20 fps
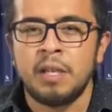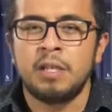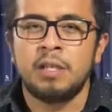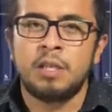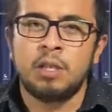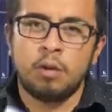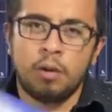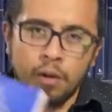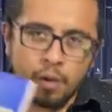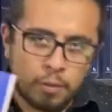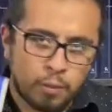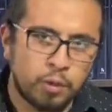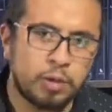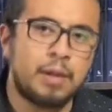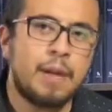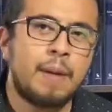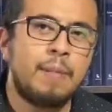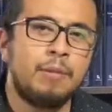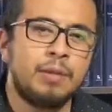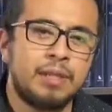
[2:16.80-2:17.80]
Si nos
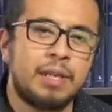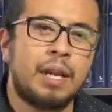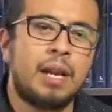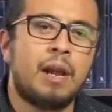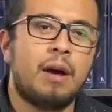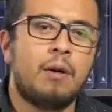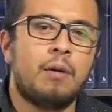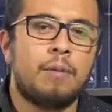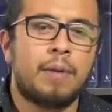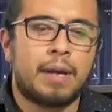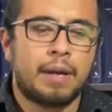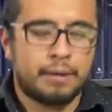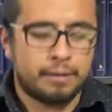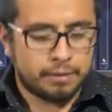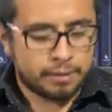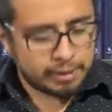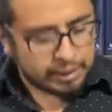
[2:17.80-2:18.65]
remontamos a la obra,